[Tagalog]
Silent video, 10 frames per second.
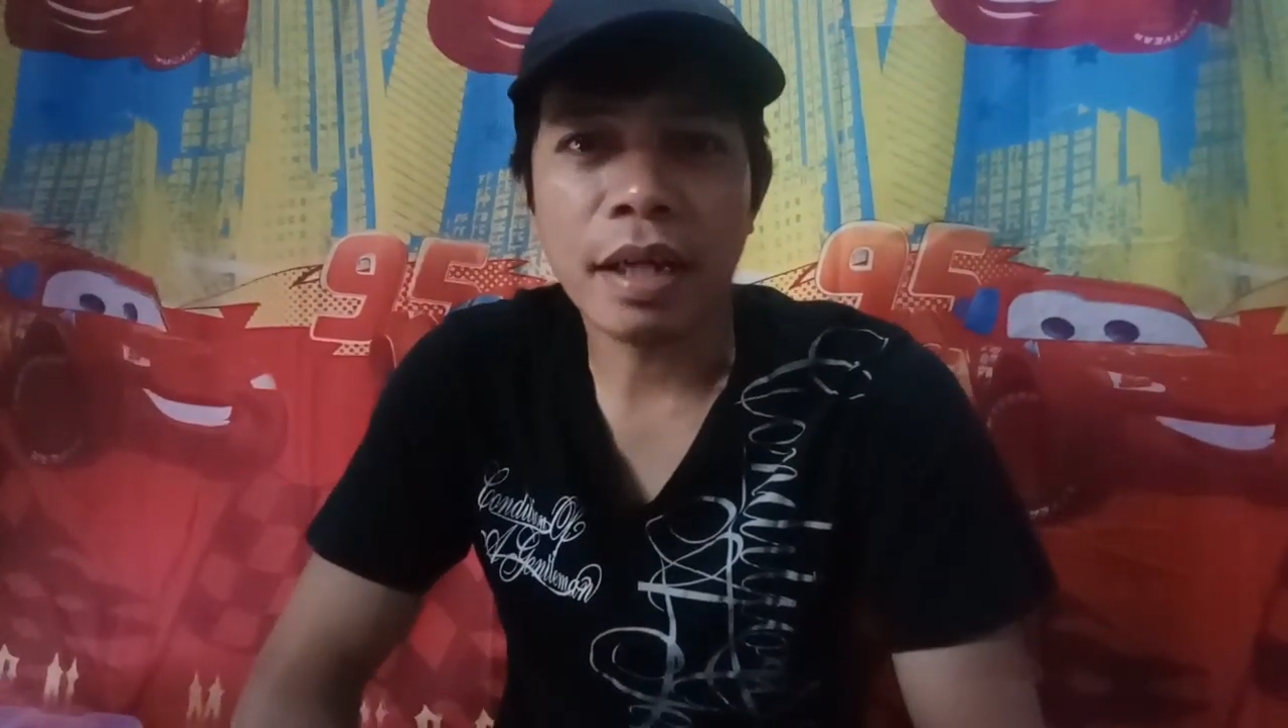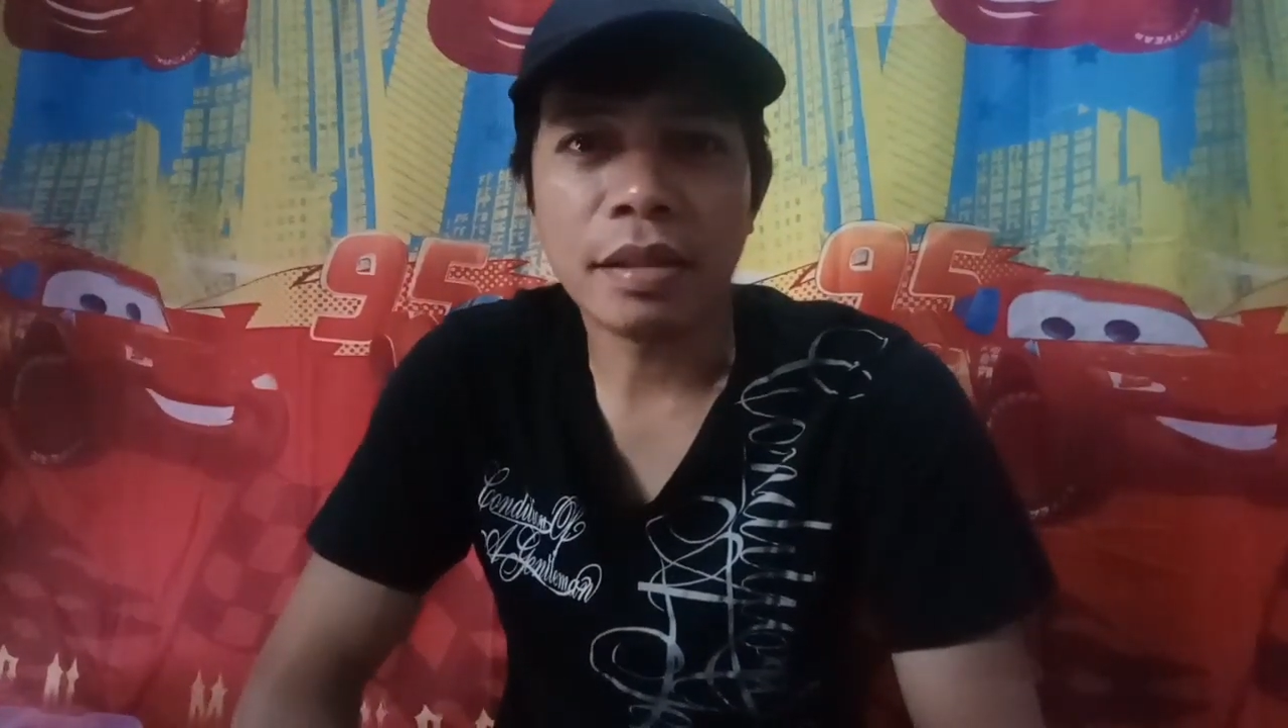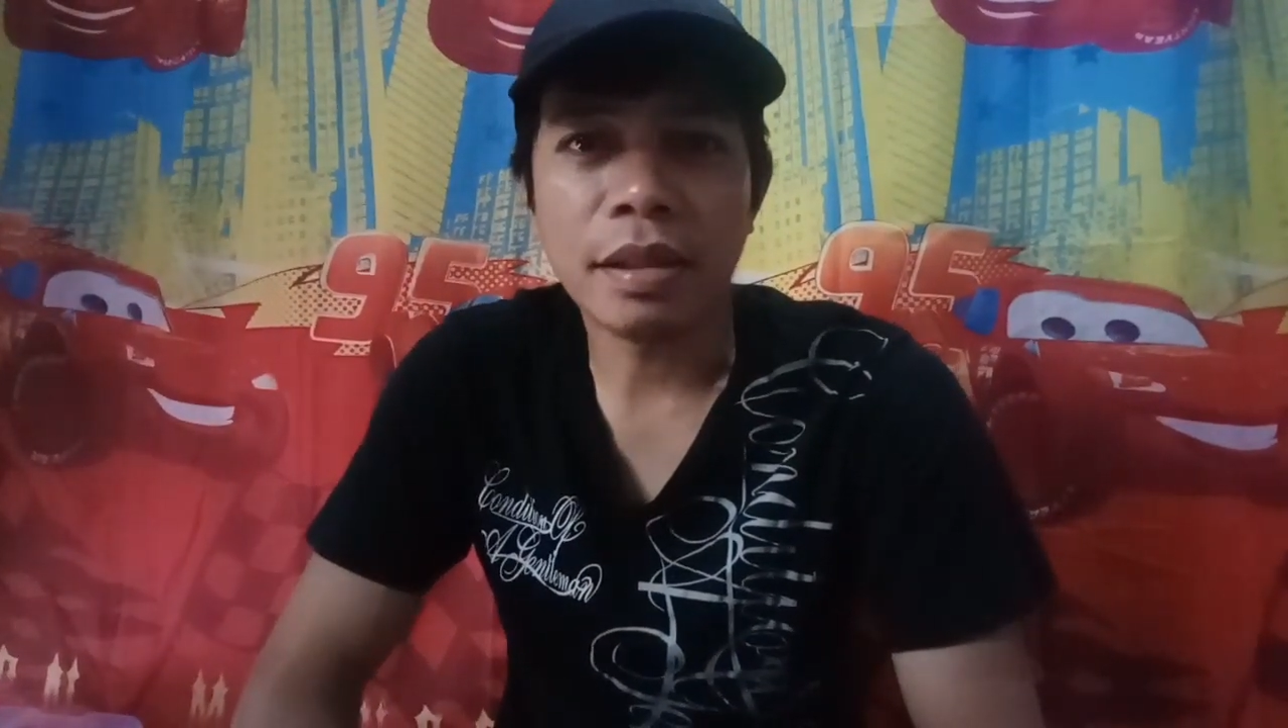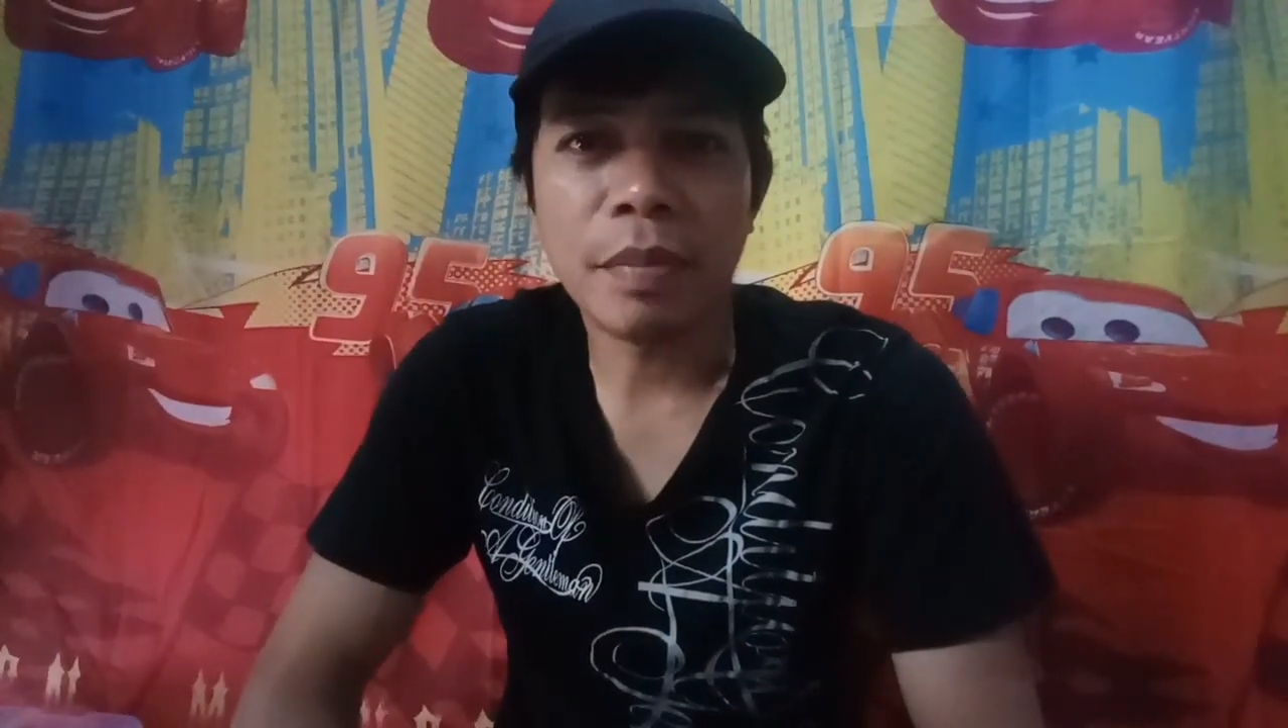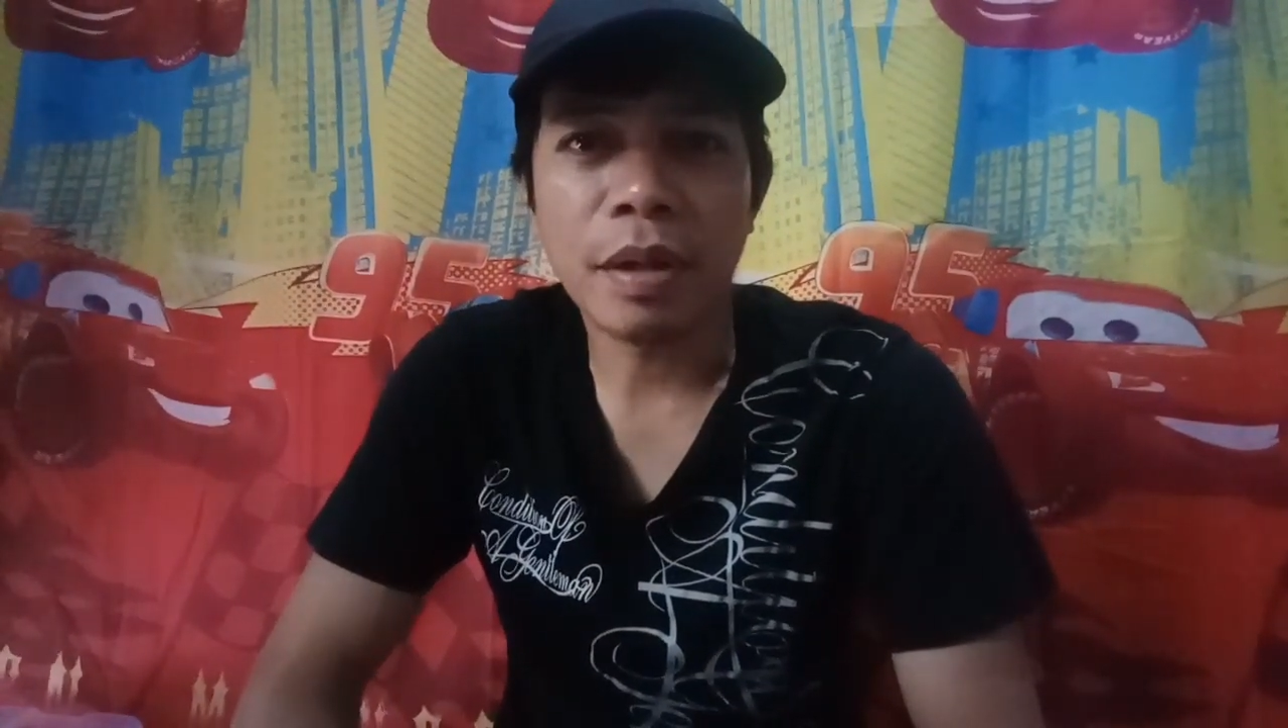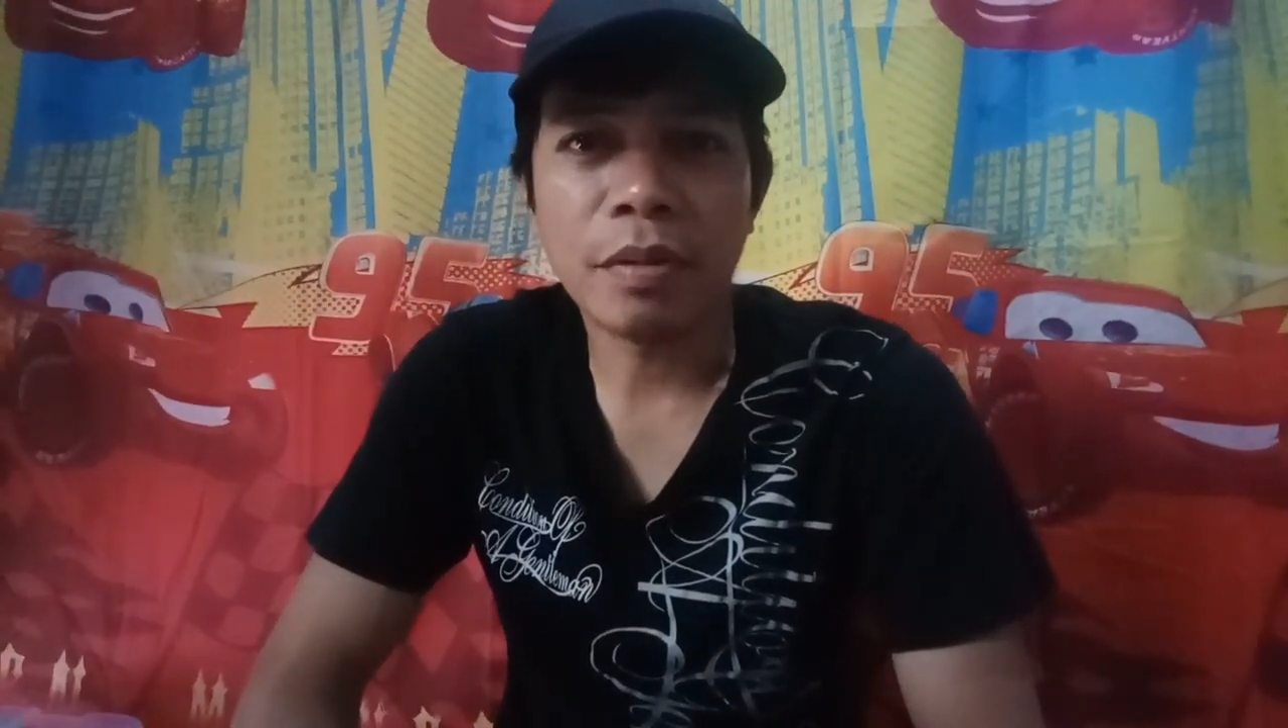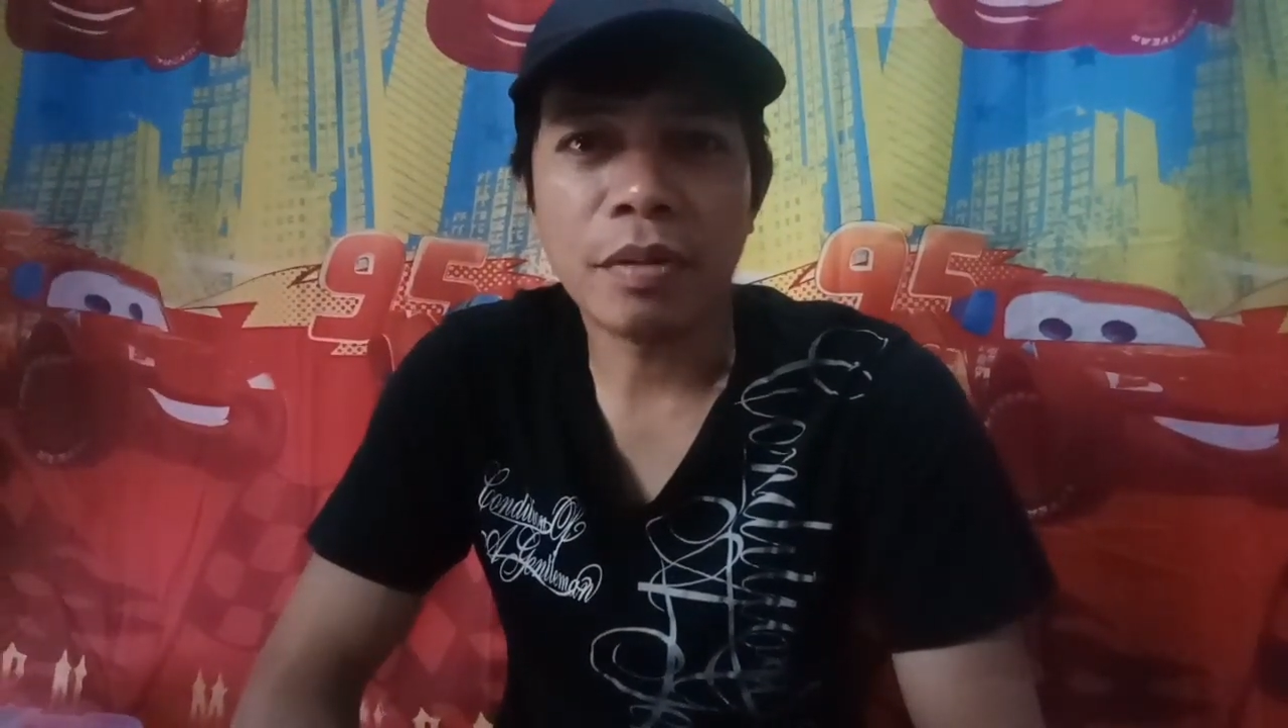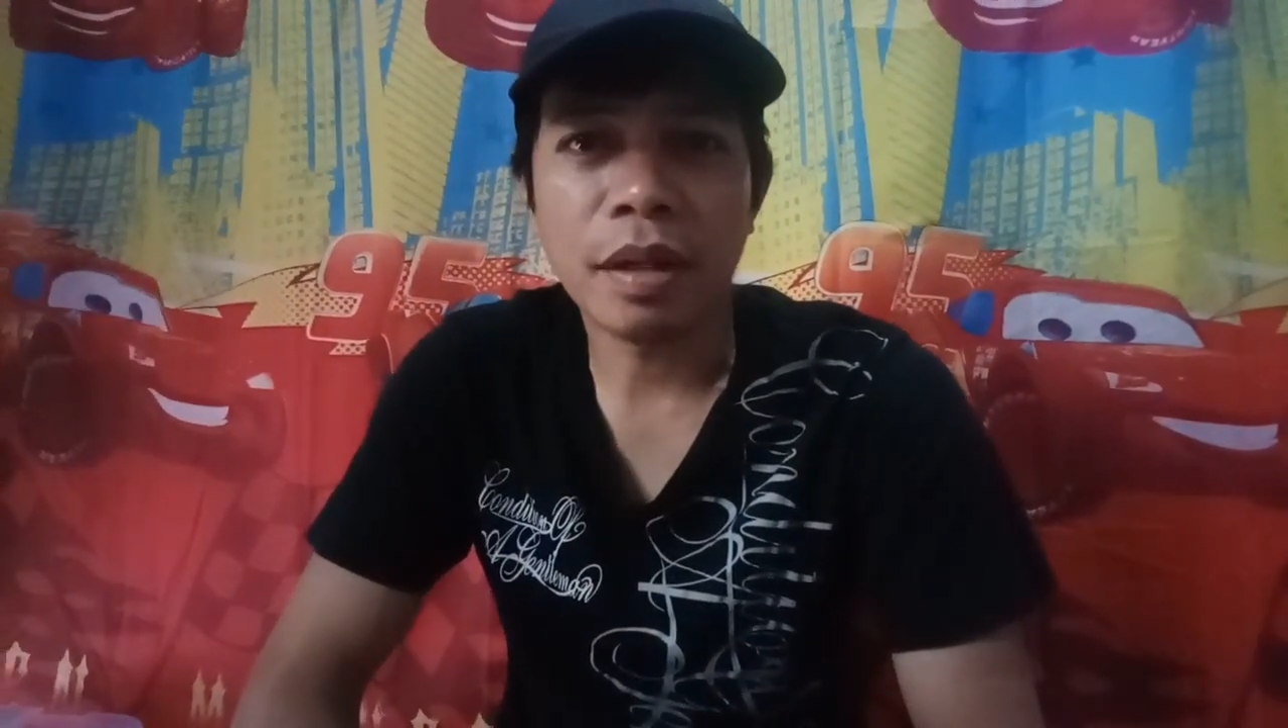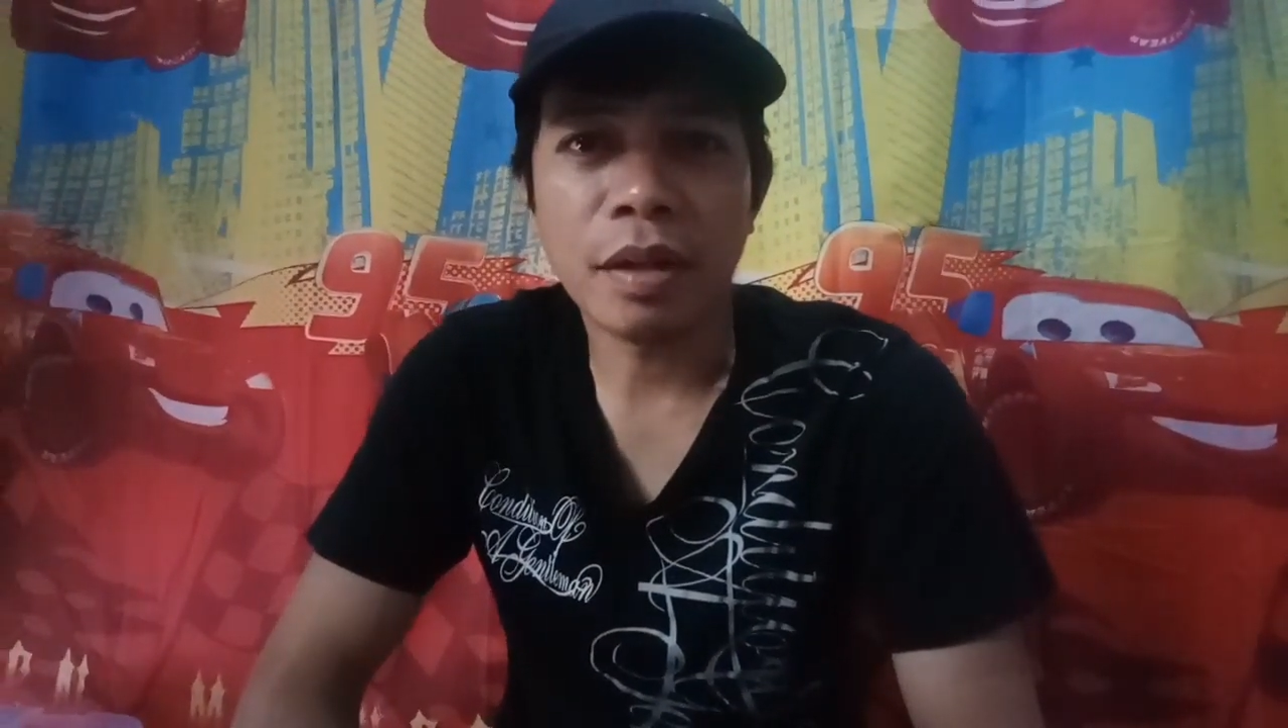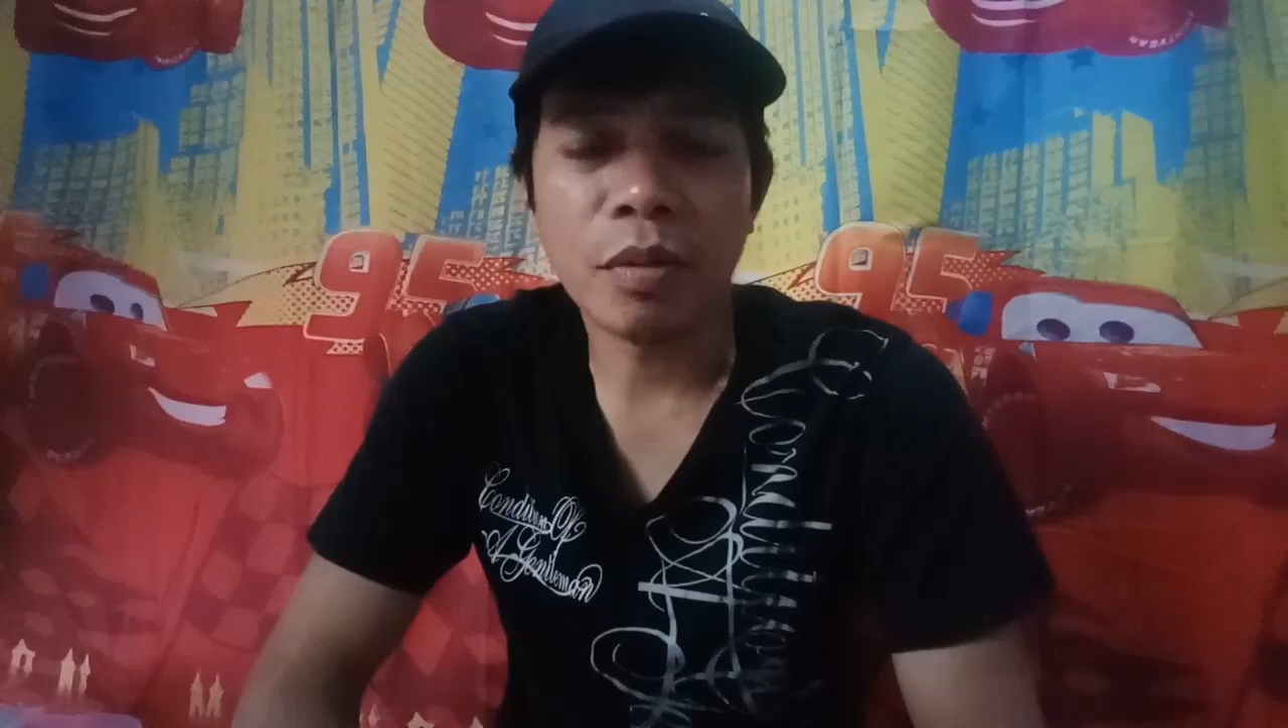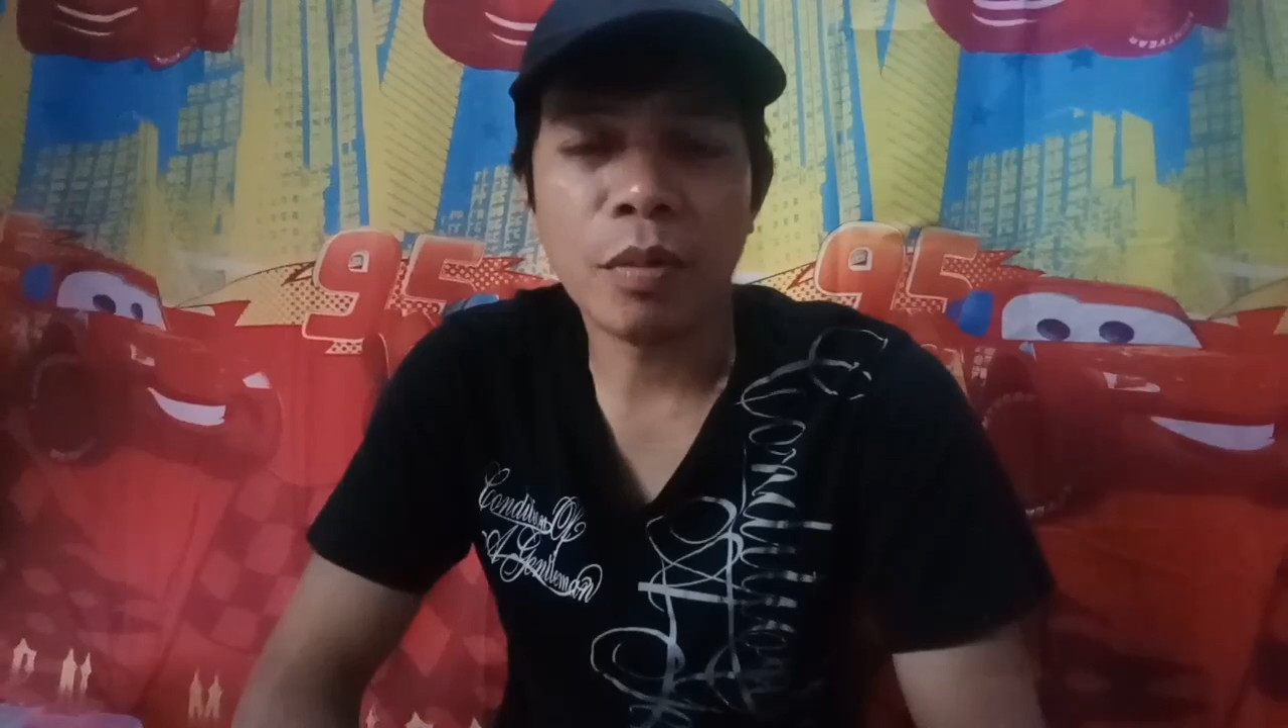naisipan kong uh,